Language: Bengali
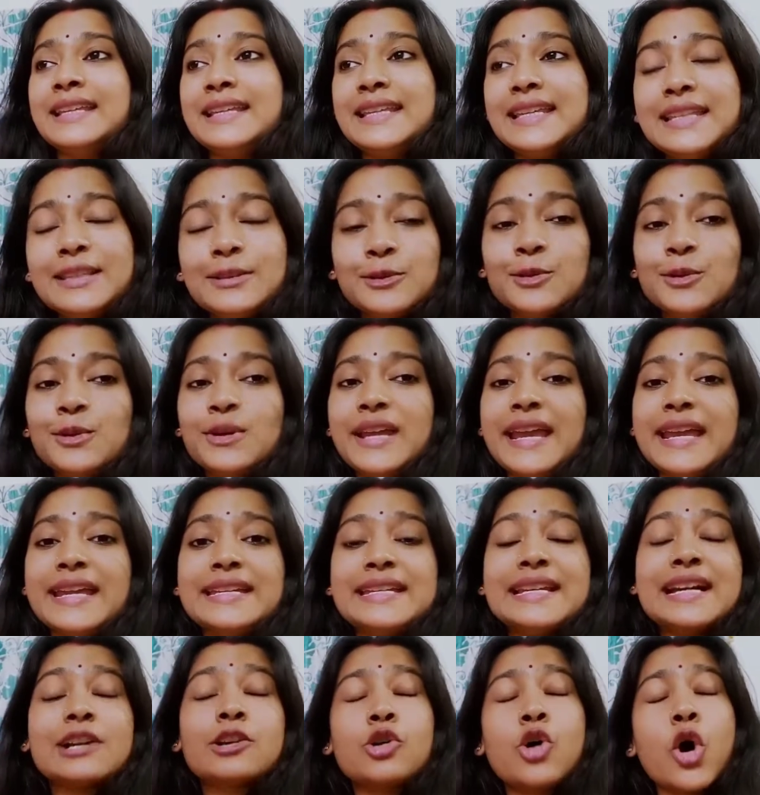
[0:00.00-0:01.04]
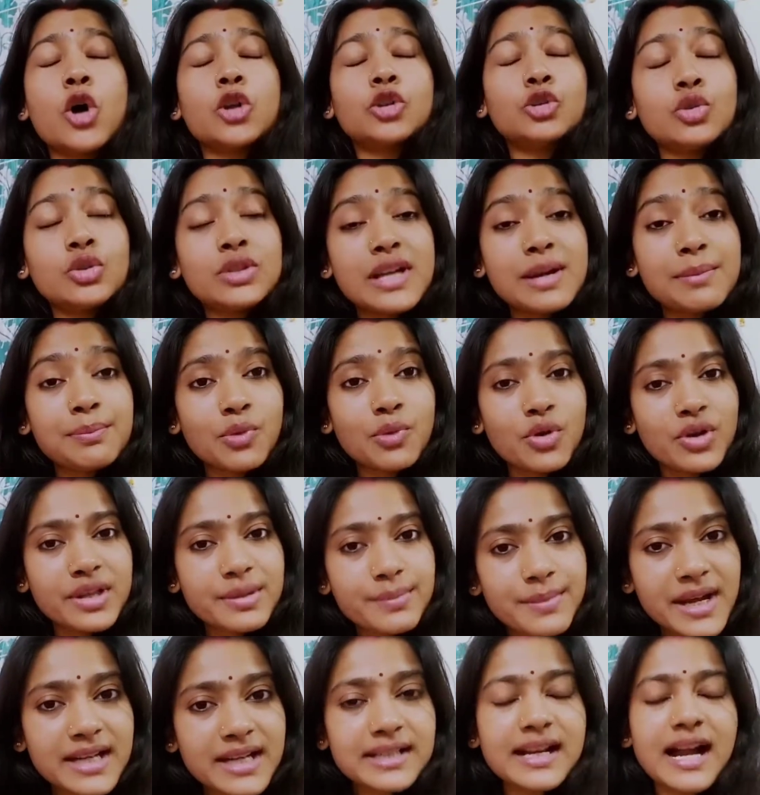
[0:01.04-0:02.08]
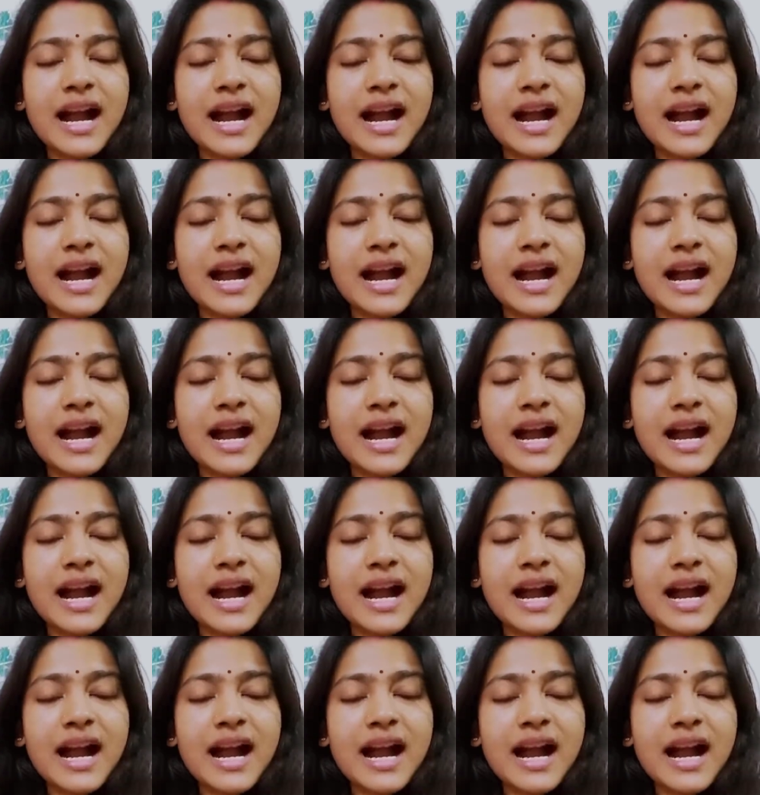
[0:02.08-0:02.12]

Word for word: কিন্তু এটা কতটা পরিমাণ